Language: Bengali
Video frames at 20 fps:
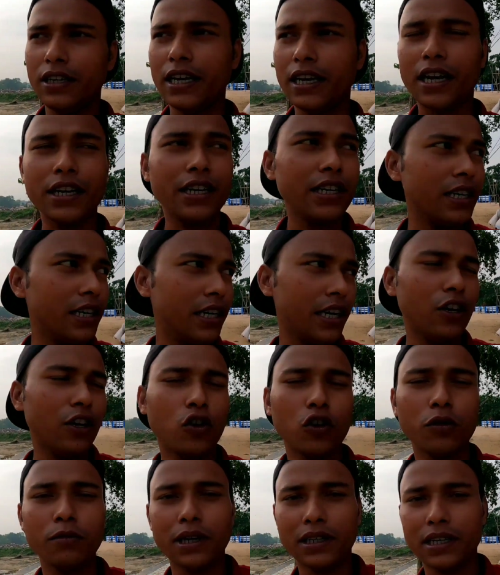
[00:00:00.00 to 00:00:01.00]
এখানে
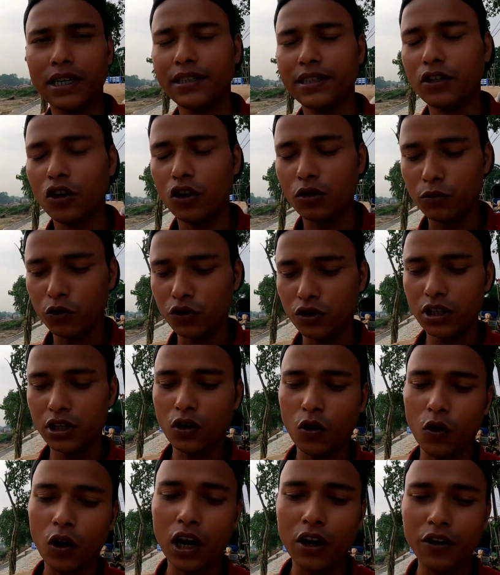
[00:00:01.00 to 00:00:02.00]
এরকম একটা ইস্কন মন্দির
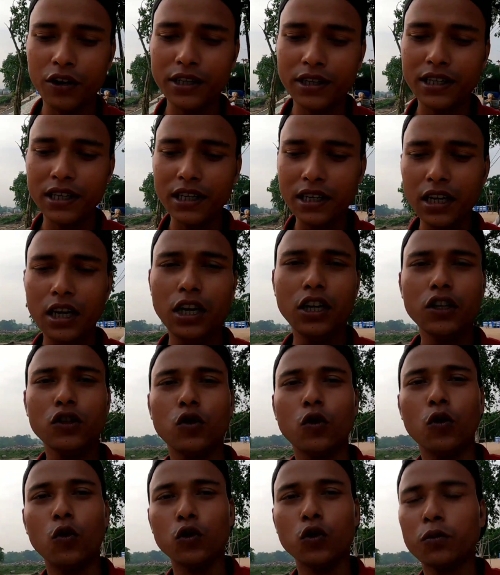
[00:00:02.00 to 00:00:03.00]
খোলা হয়েছে
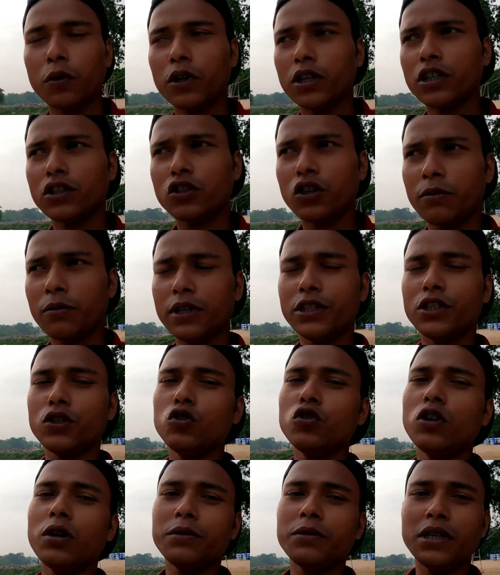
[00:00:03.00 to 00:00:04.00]
তো উদ্বোধনের সময়
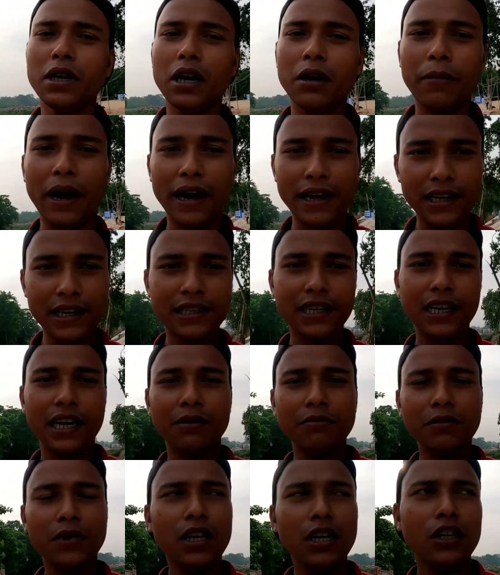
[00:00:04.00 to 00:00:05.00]
যদিও আমি বাইরে
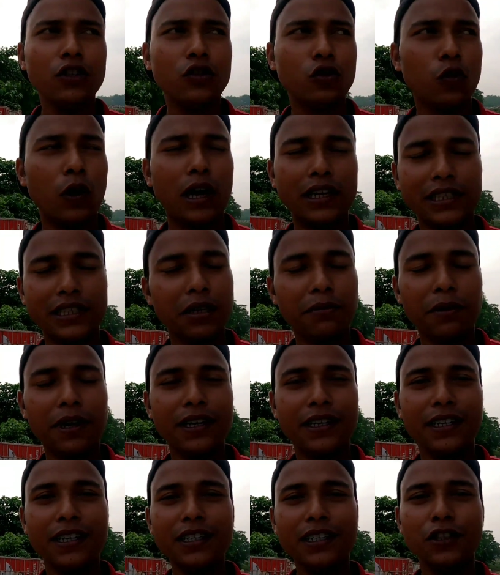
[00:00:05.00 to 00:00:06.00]
ছিলাম তো আসতে
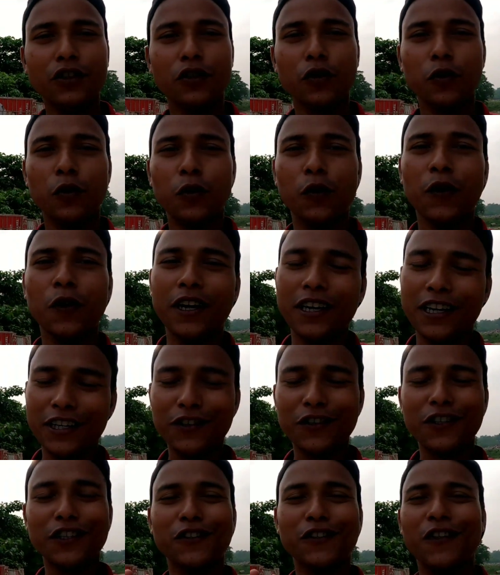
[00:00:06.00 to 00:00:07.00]
পারিনি তো এটার
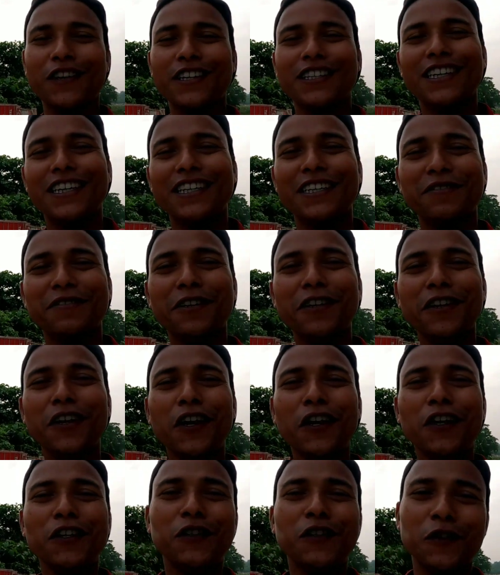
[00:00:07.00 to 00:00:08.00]
জন্য সরি চেয়ে নিব
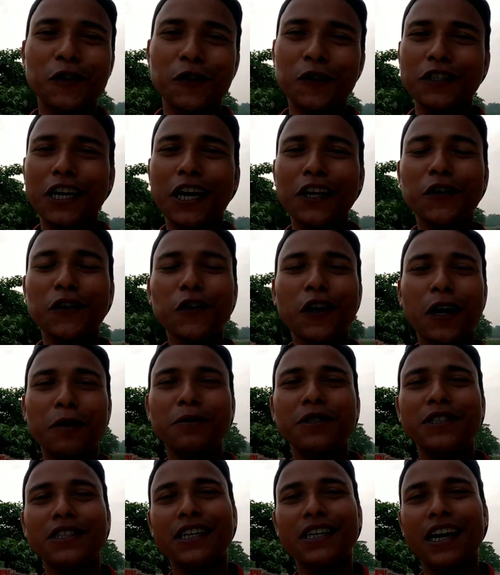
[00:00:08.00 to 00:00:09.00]
তো যাই হোক
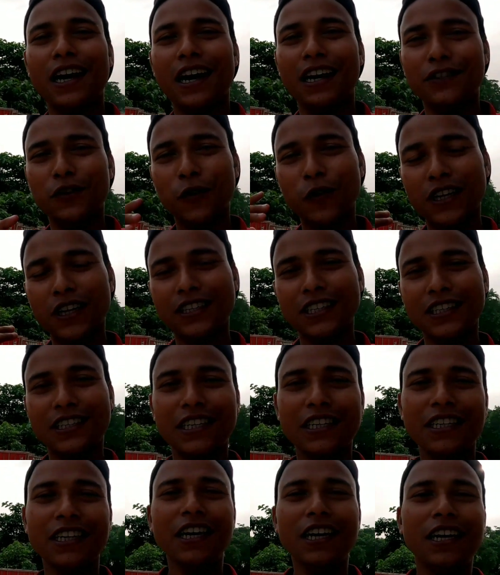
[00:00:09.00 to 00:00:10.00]
আমি চলে
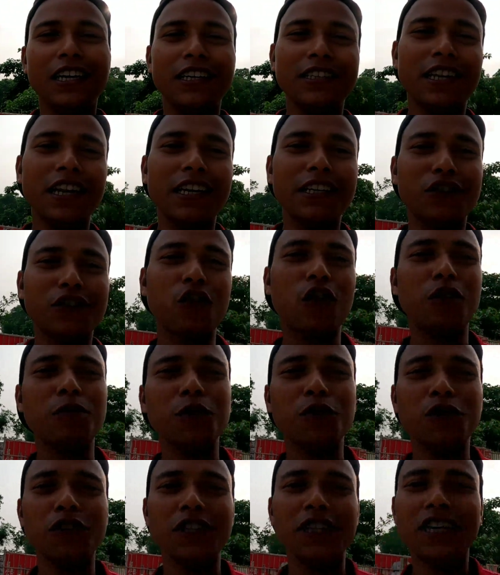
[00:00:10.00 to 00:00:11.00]
এসেছি সেই ইস্কন
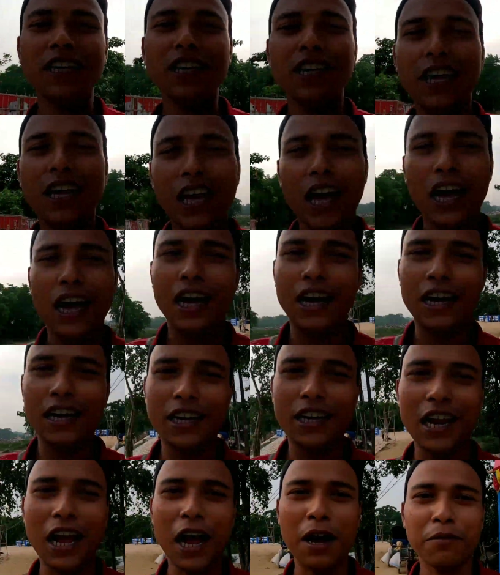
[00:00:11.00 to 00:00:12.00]
মন্দিরে
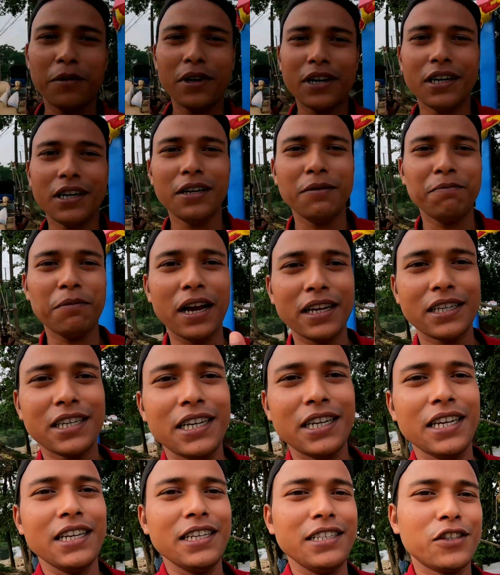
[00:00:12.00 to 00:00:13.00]
আর আমার পাশে
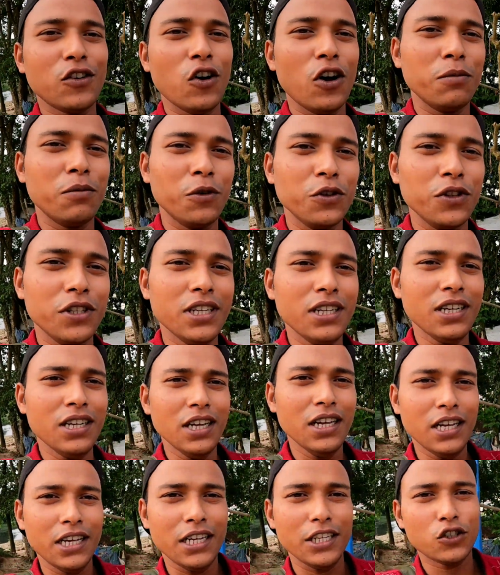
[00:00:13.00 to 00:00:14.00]
এই ইস্কন মন্দির
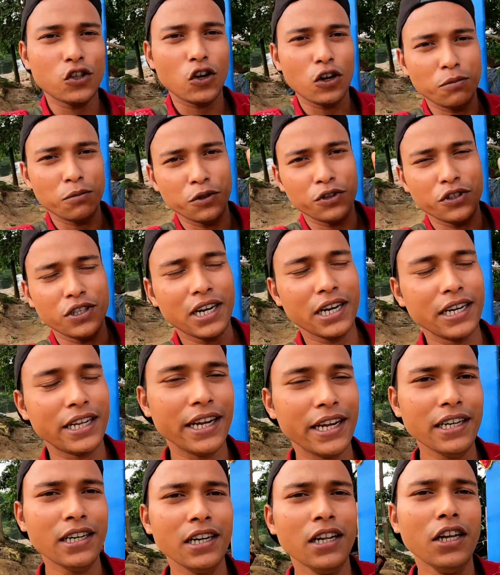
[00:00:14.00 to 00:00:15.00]
ইস্কন মন্দিরের
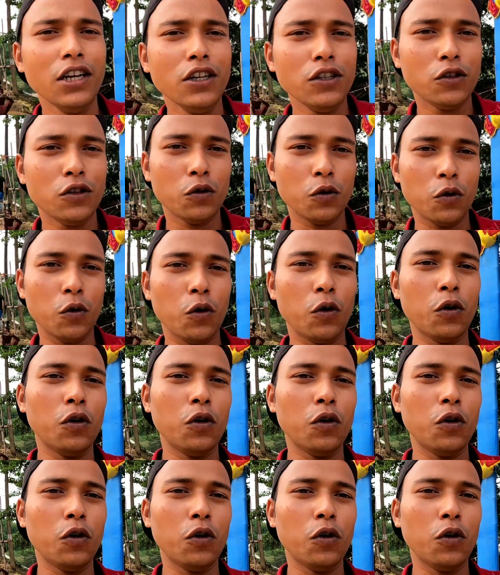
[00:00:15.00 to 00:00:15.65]
গেট তো